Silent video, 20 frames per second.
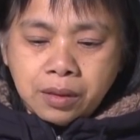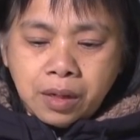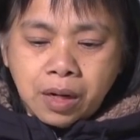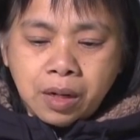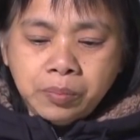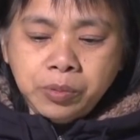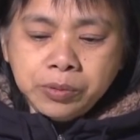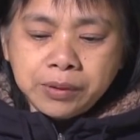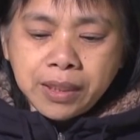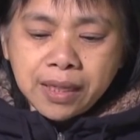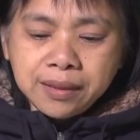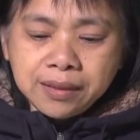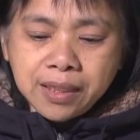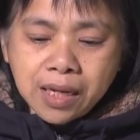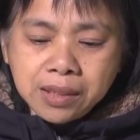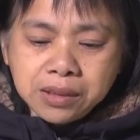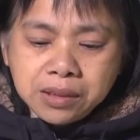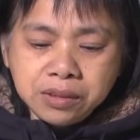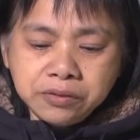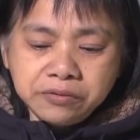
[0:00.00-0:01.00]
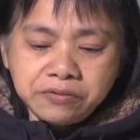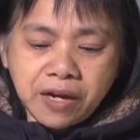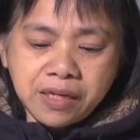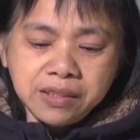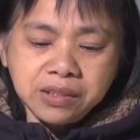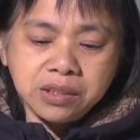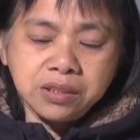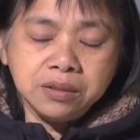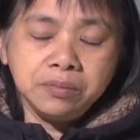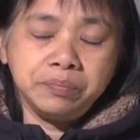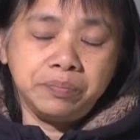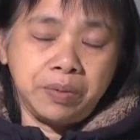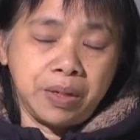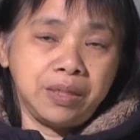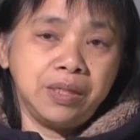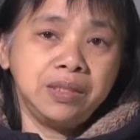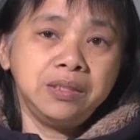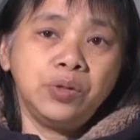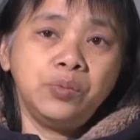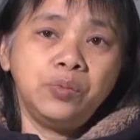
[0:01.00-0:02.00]
而不单单是反省
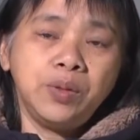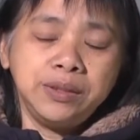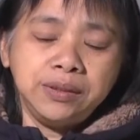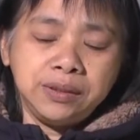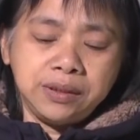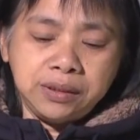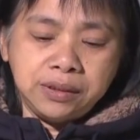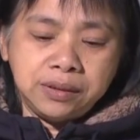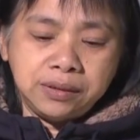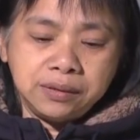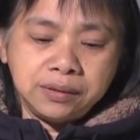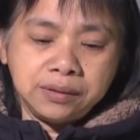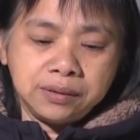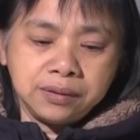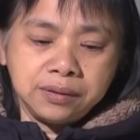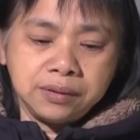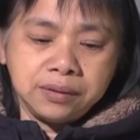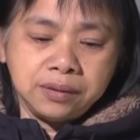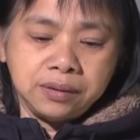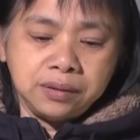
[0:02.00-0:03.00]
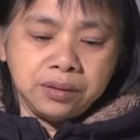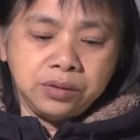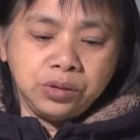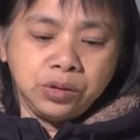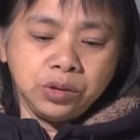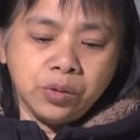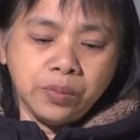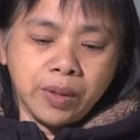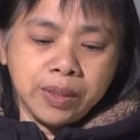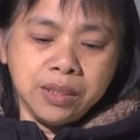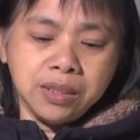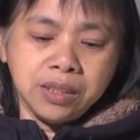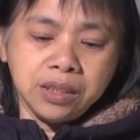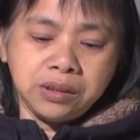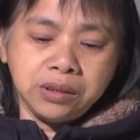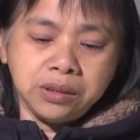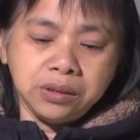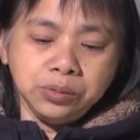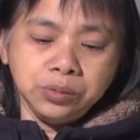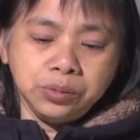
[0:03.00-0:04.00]
别人的问题。作为一个
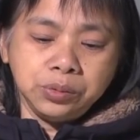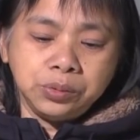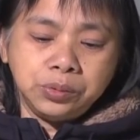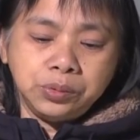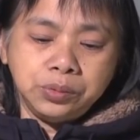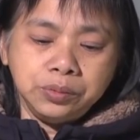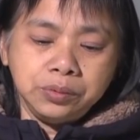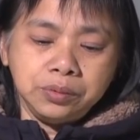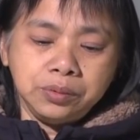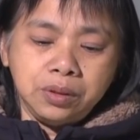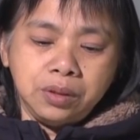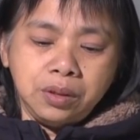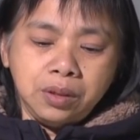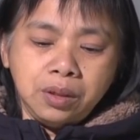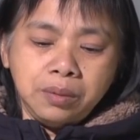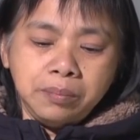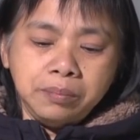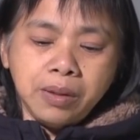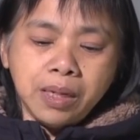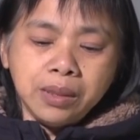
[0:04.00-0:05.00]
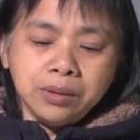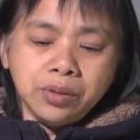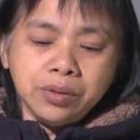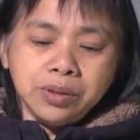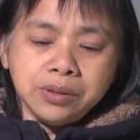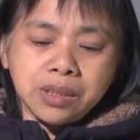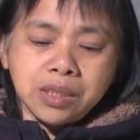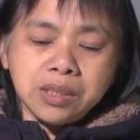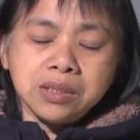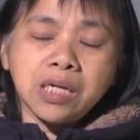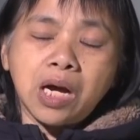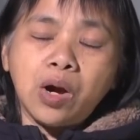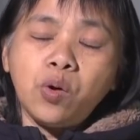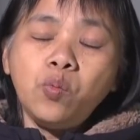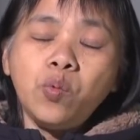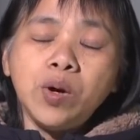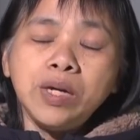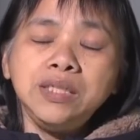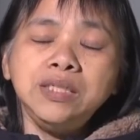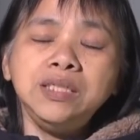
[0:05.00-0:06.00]
基督徒，面对这一场
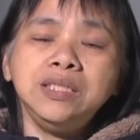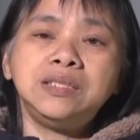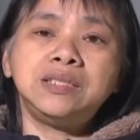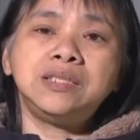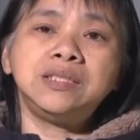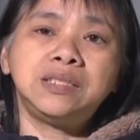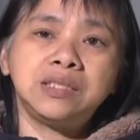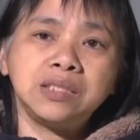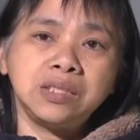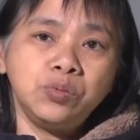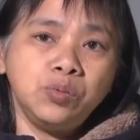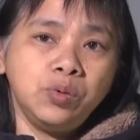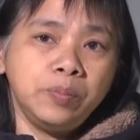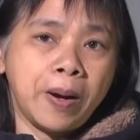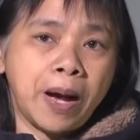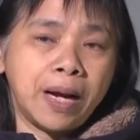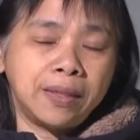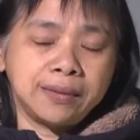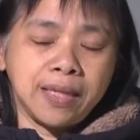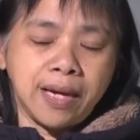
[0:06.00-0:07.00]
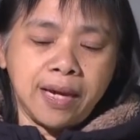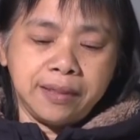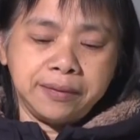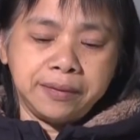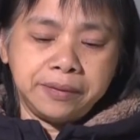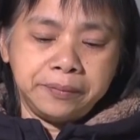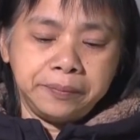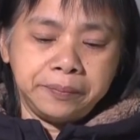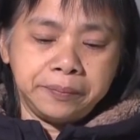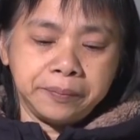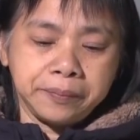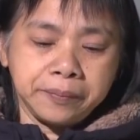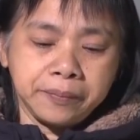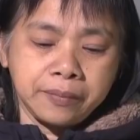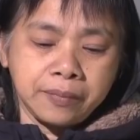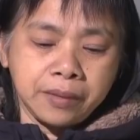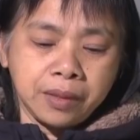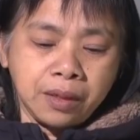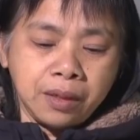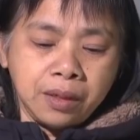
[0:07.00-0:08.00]
瘟疫是责无旁贷的。
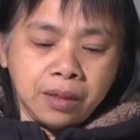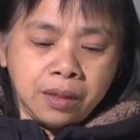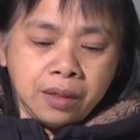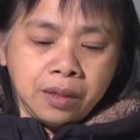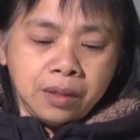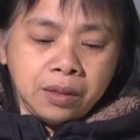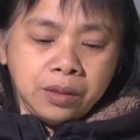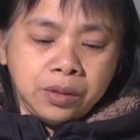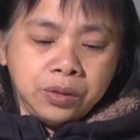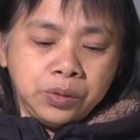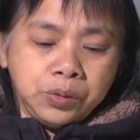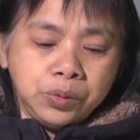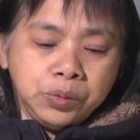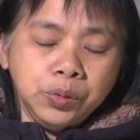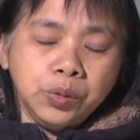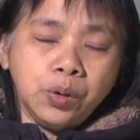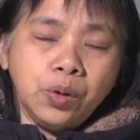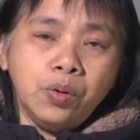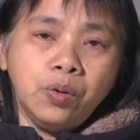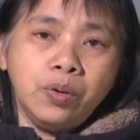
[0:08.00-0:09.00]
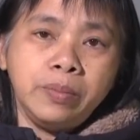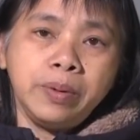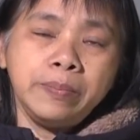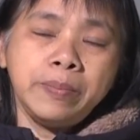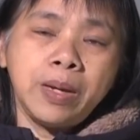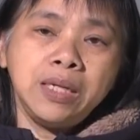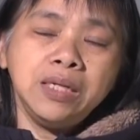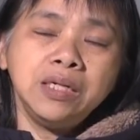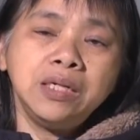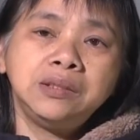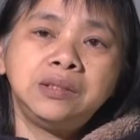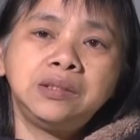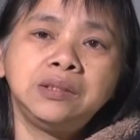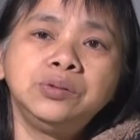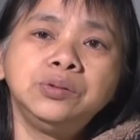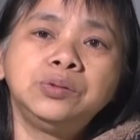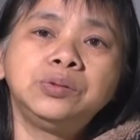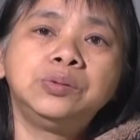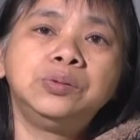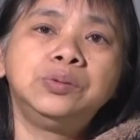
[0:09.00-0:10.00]
如果我们每一个基
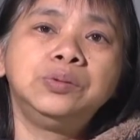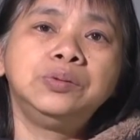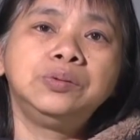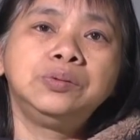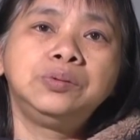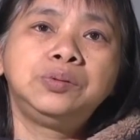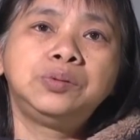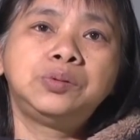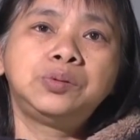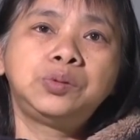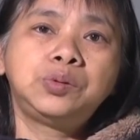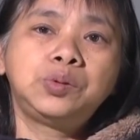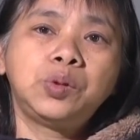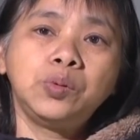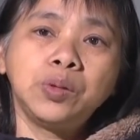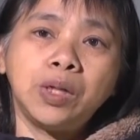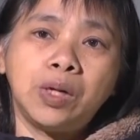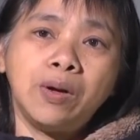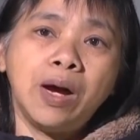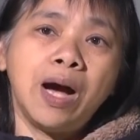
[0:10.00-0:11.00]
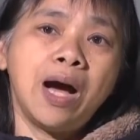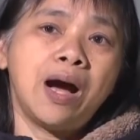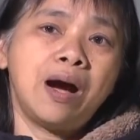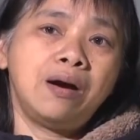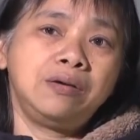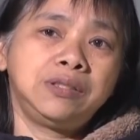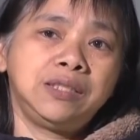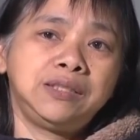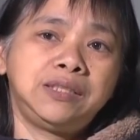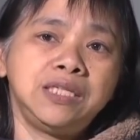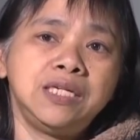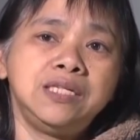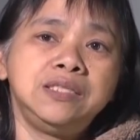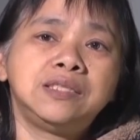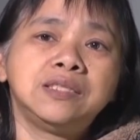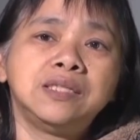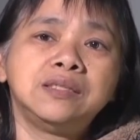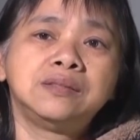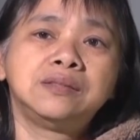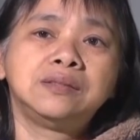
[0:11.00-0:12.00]
督徒都有好的
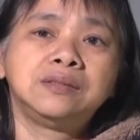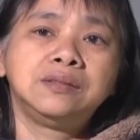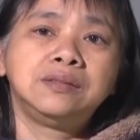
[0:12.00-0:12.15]
见证，